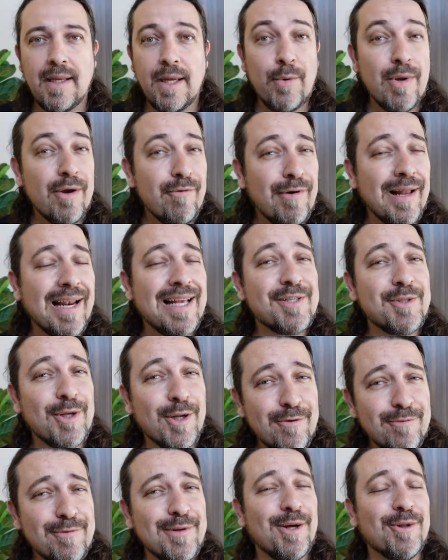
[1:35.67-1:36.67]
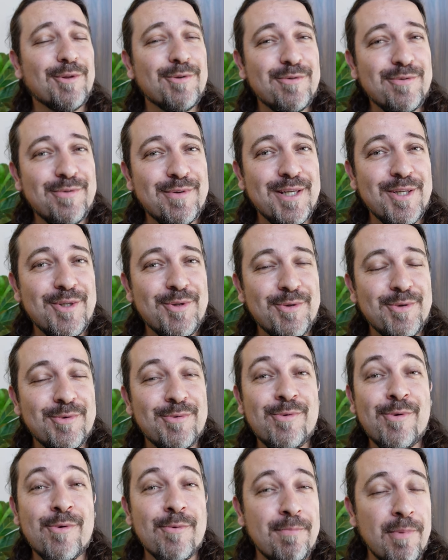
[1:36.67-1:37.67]
Eu ia falar só no final do vídeo
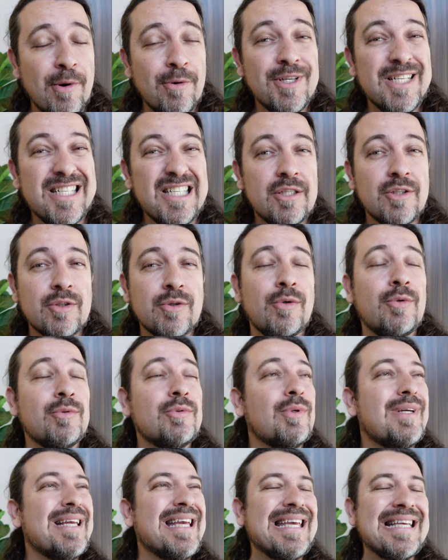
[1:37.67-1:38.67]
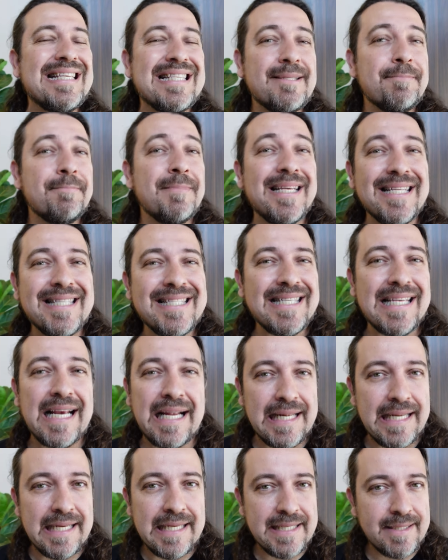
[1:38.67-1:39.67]
um cupom de desconto
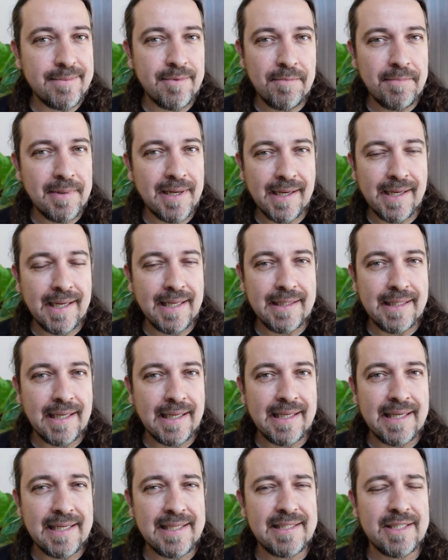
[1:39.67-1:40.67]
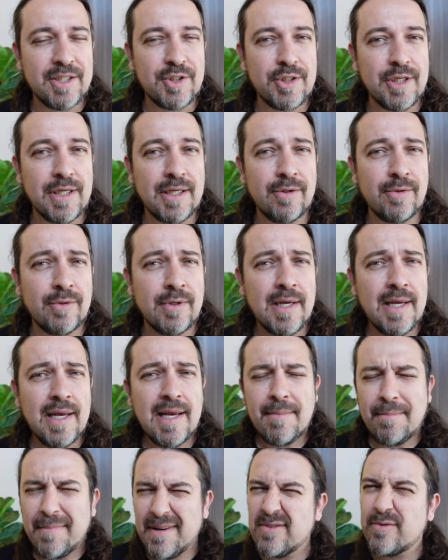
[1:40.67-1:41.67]
especialíssimo para quem está aqui assistindo,
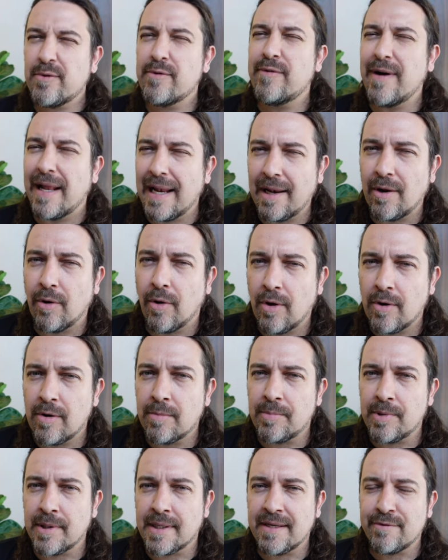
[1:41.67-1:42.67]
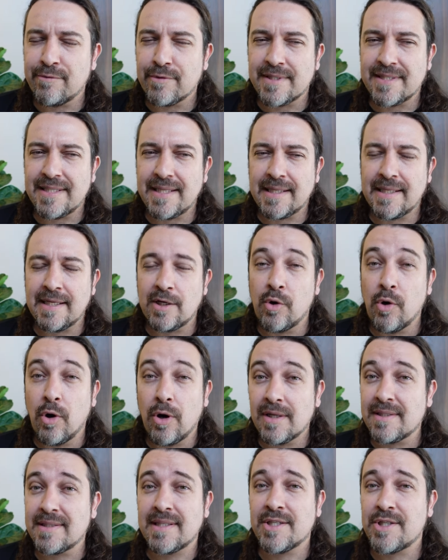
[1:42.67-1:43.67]
mas vou falar logo porque você que
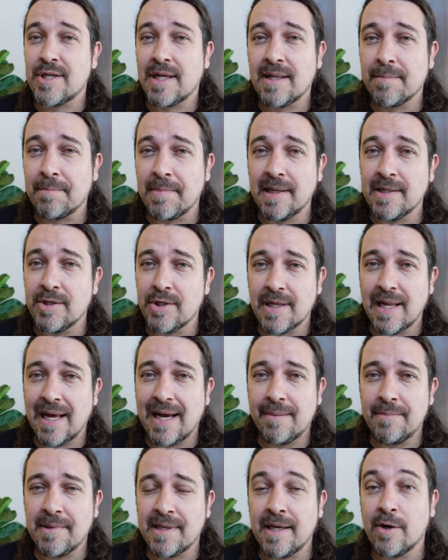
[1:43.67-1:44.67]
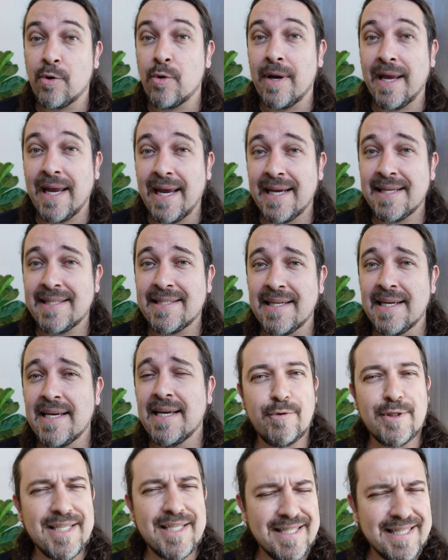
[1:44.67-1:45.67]
gosta já da Plant Lab, que conhece,
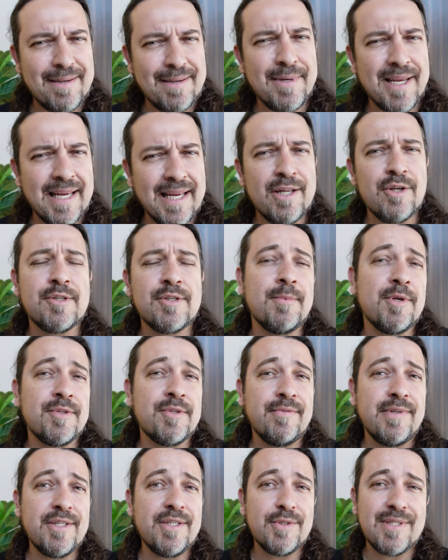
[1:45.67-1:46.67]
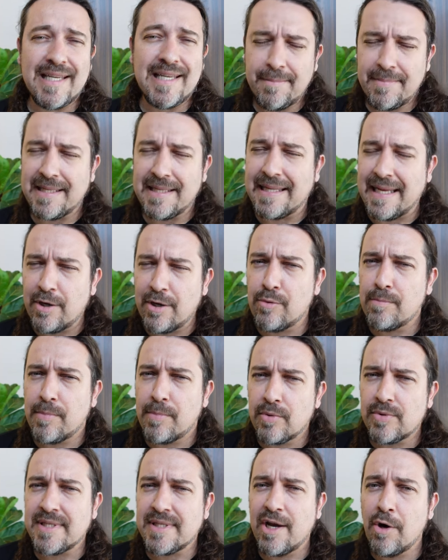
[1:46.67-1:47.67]
você sabe que aqui nos meus vídeos sempre tem
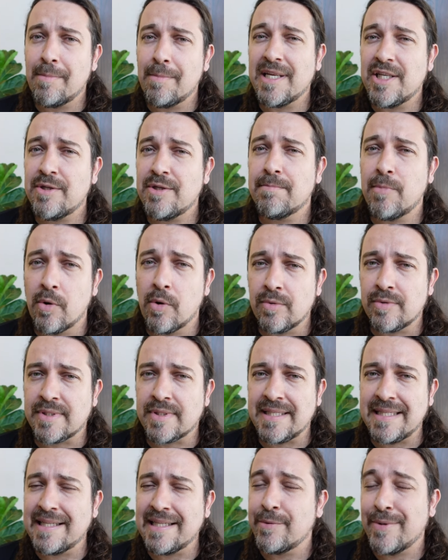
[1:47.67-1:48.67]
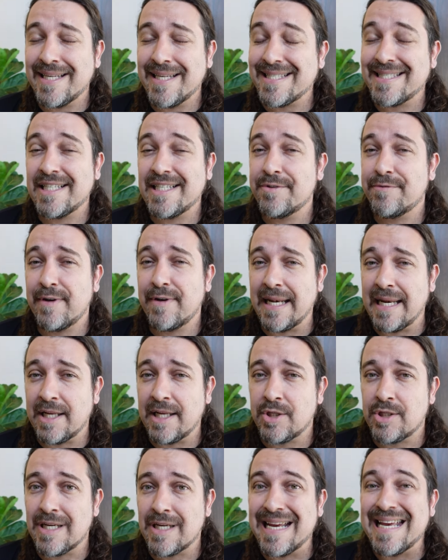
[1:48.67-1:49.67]
cupons realmente bons e não ia ser
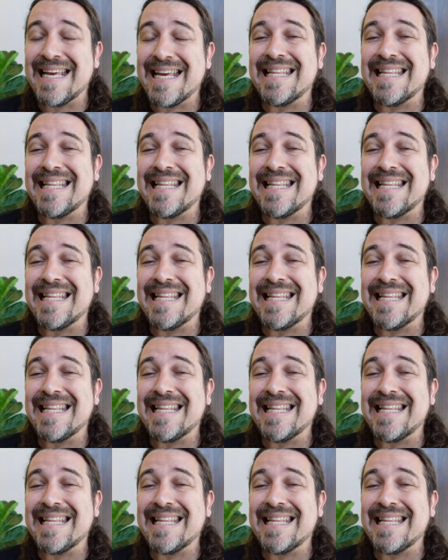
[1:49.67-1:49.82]
diferente.